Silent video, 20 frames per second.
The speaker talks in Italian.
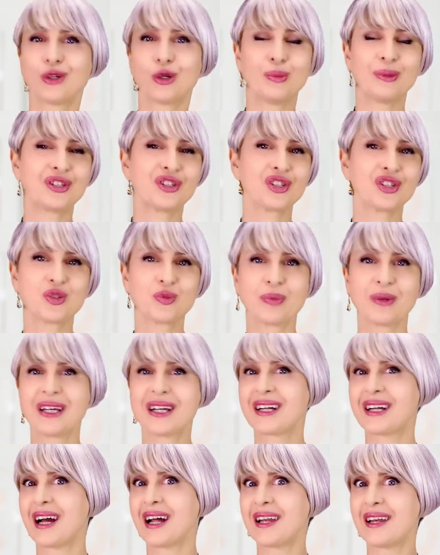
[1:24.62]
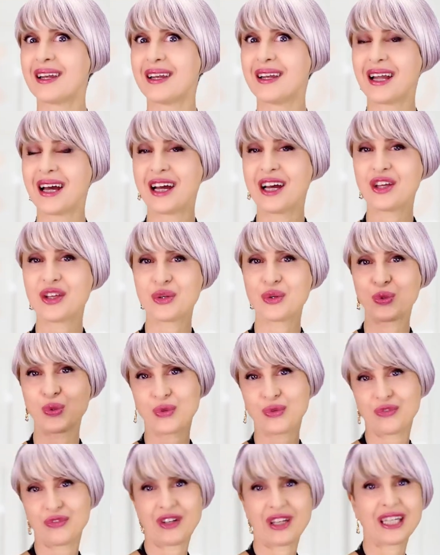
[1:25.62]
come ci spiega
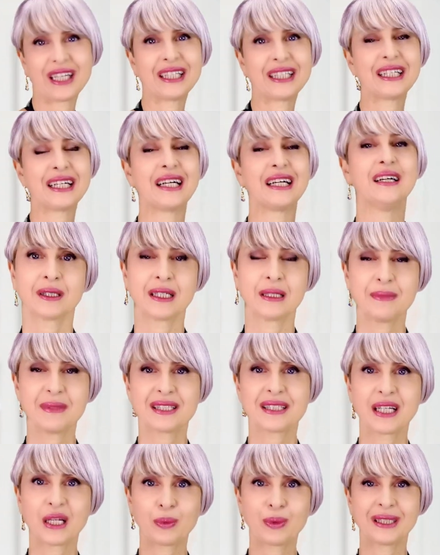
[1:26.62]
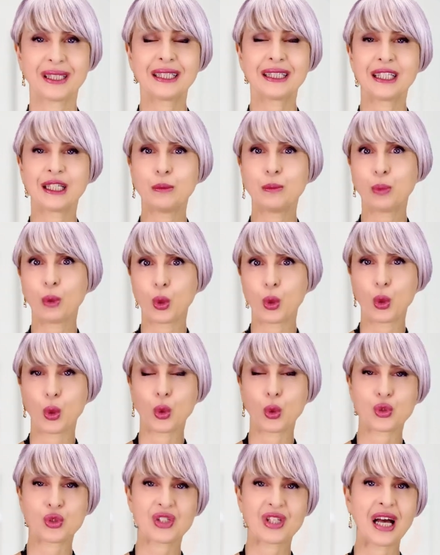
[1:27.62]
l'Ayurveda. Chi mi segue da tempo
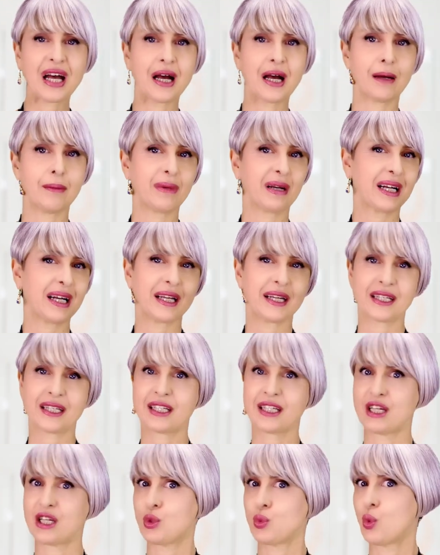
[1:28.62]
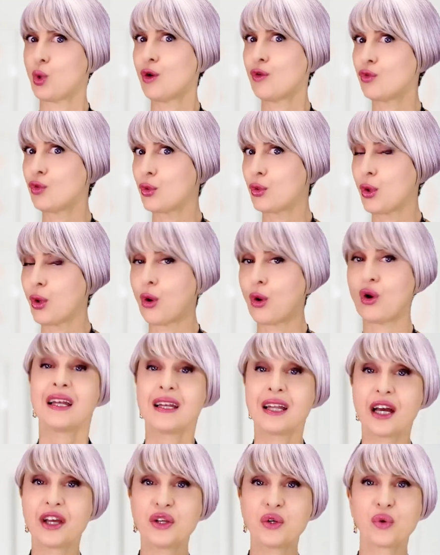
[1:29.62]
lo sa, magari chi è nuovo no.
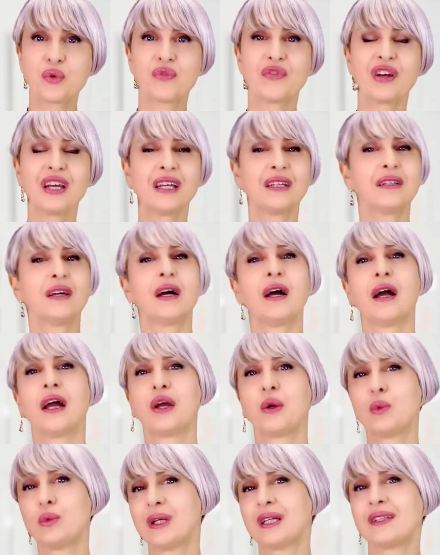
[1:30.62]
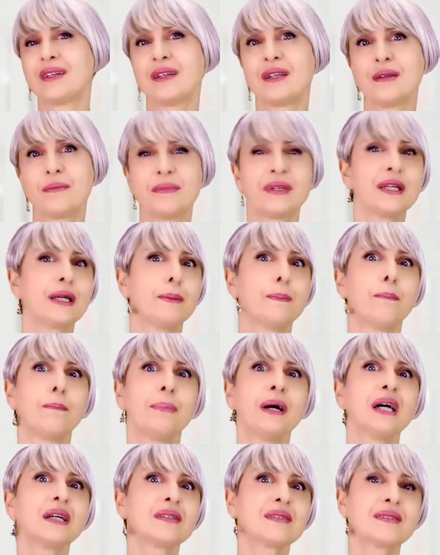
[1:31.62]
L'Ayurveda è una delle mie
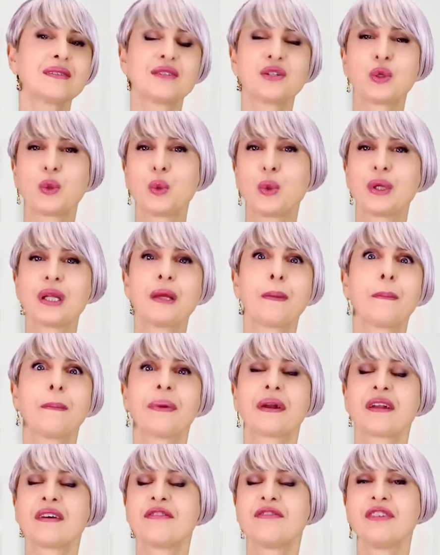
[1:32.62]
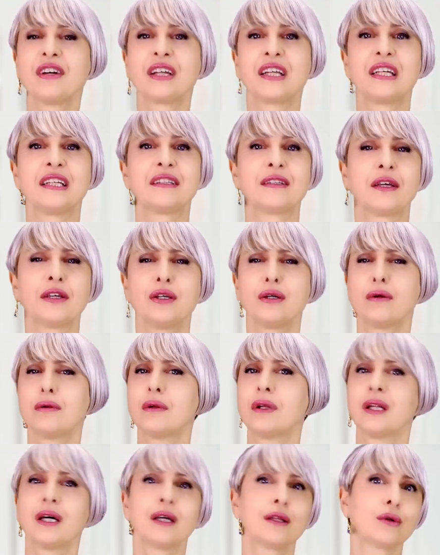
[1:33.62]
passioni preferite, io
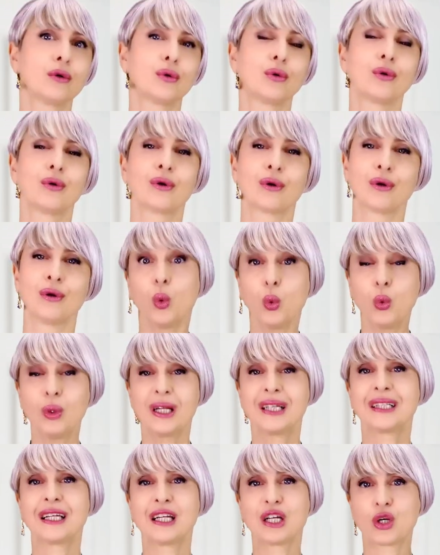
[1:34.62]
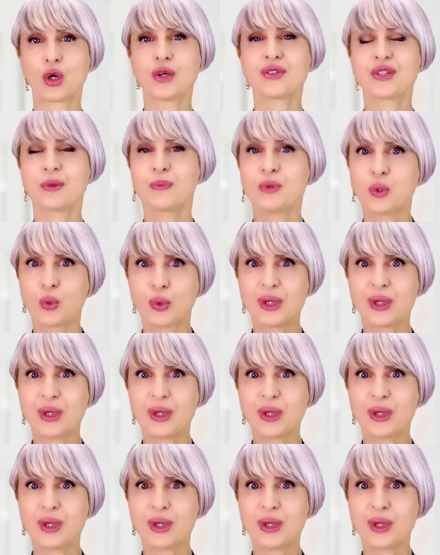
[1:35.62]
l'adoro. Una delle cose più